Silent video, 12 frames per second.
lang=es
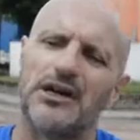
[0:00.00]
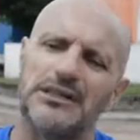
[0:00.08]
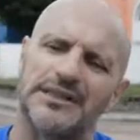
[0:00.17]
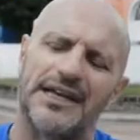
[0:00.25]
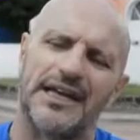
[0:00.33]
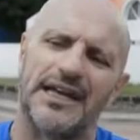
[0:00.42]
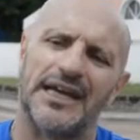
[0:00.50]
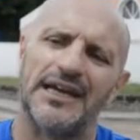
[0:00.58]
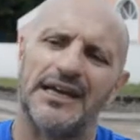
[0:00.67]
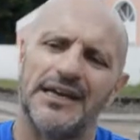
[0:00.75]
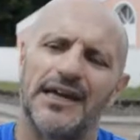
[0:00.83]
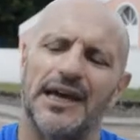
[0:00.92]
entre,
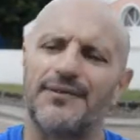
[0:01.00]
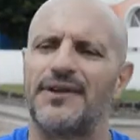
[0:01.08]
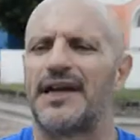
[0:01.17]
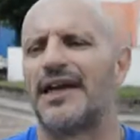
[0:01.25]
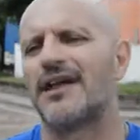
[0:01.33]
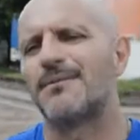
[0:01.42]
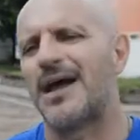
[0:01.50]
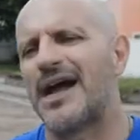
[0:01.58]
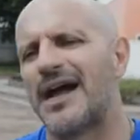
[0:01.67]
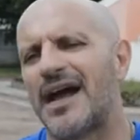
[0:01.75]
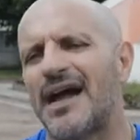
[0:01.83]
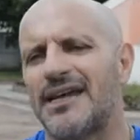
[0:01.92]
entre quedarme
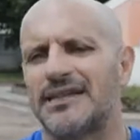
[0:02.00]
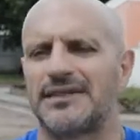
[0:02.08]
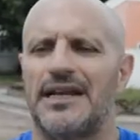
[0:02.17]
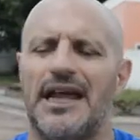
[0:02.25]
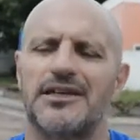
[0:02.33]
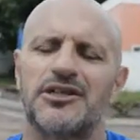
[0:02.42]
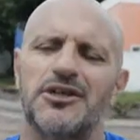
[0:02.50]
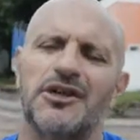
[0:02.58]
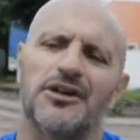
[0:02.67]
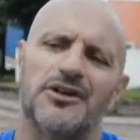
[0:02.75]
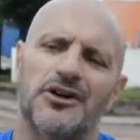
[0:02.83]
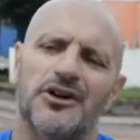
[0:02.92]
acá en la selección
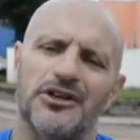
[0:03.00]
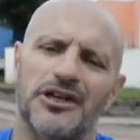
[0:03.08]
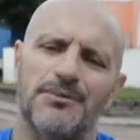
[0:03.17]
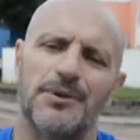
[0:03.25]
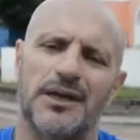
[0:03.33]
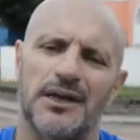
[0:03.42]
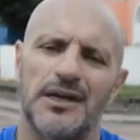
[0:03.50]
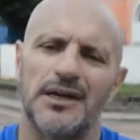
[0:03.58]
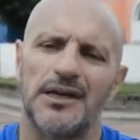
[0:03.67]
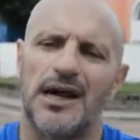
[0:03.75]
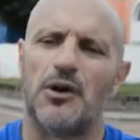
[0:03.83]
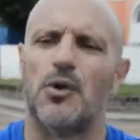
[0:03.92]
o, irme
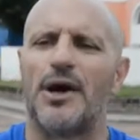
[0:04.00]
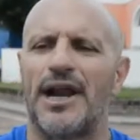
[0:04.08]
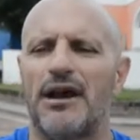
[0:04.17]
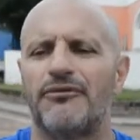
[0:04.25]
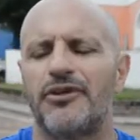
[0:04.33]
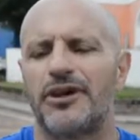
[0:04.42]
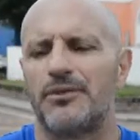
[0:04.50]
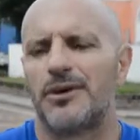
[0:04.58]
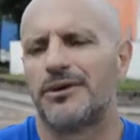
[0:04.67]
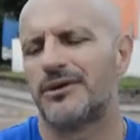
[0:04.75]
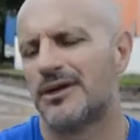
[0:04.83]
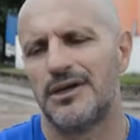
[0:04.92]
a jugar afuera y
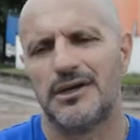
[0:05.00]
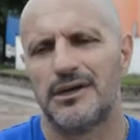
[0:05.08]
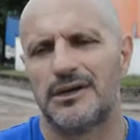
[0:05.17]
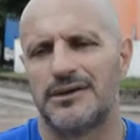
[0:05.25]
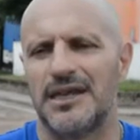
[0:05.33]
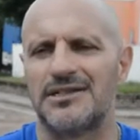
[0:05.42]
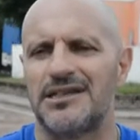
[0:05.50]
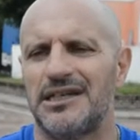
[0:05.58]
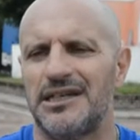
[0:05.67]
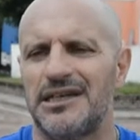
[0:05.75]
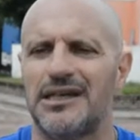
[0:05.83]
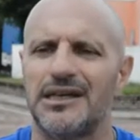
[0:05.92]
bueno,
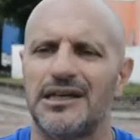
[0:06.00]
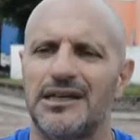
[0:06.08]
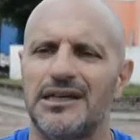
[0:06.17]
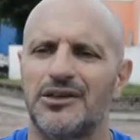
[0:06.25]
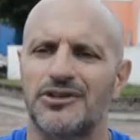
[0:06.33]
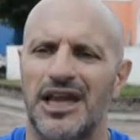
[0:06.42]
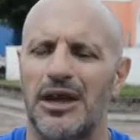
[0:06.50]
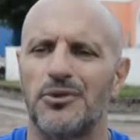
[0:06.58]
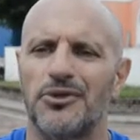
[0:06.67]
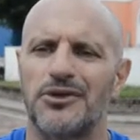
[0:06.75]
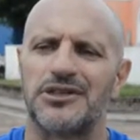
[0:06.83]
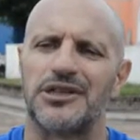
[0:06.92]
decidí lo
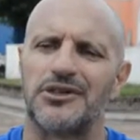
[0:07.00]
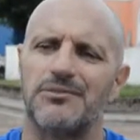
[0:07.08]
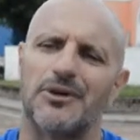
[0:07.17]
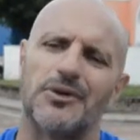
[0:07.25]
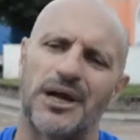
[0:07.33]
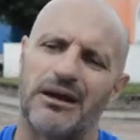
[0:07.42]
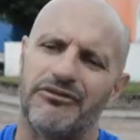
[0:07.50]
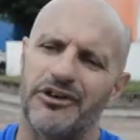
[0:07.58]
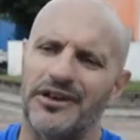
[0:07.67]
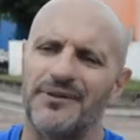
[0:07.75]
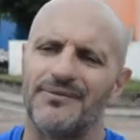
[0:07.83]
segundo, ¿cierto? Y me jugar afuera.